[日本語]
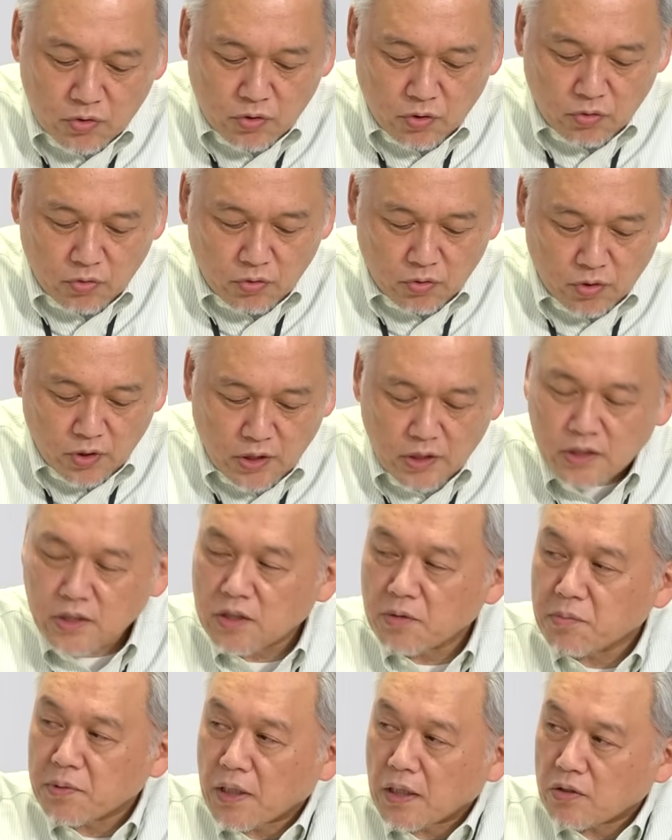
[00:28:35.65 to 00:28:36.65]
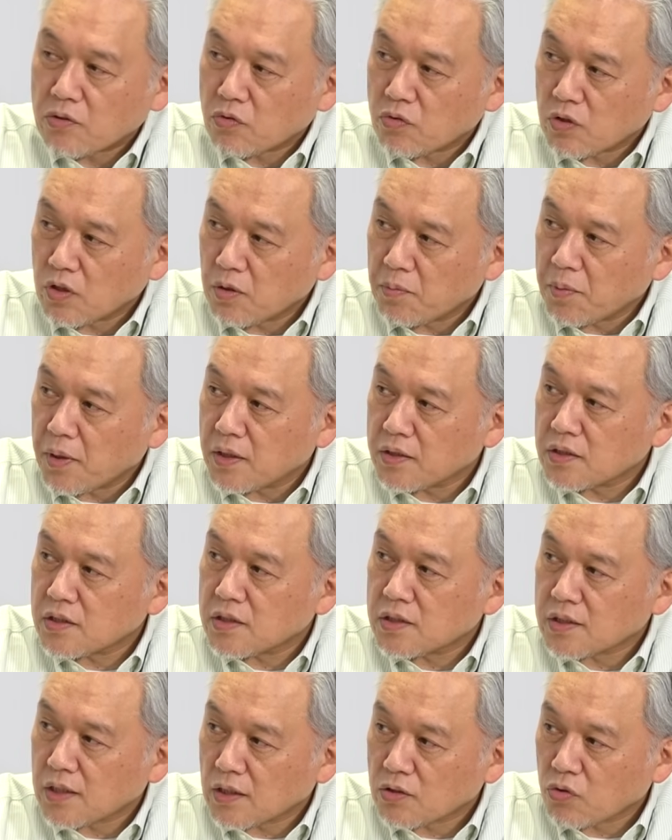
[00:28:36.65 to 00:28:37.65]
そのキッチンみたいなところのイメージ
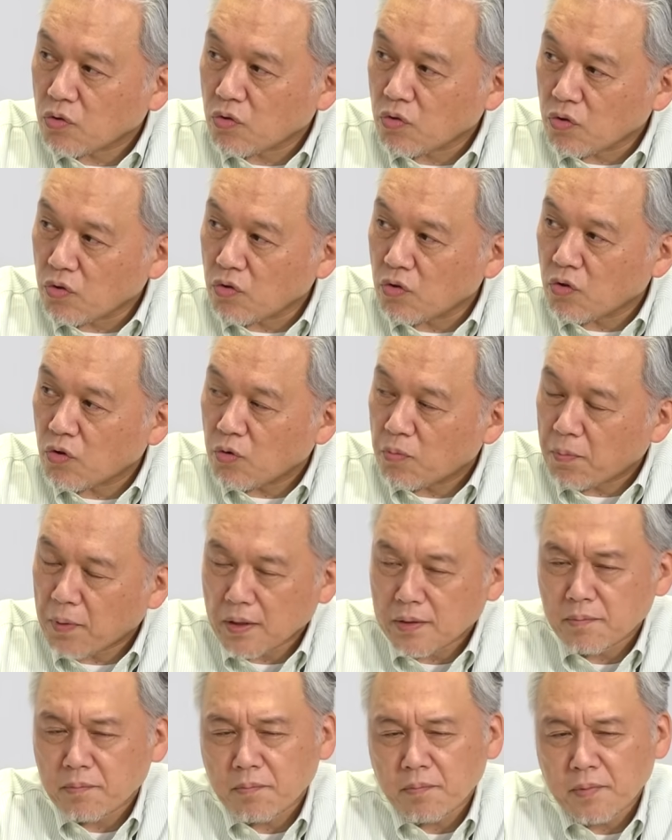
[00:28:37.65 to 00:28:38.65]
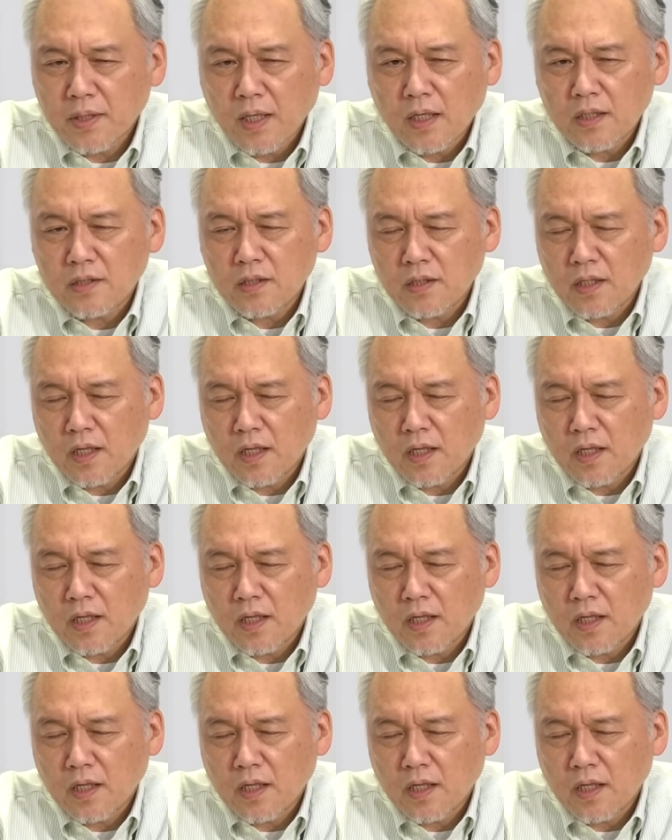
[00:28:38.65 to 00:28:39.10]
したところを、見た感じは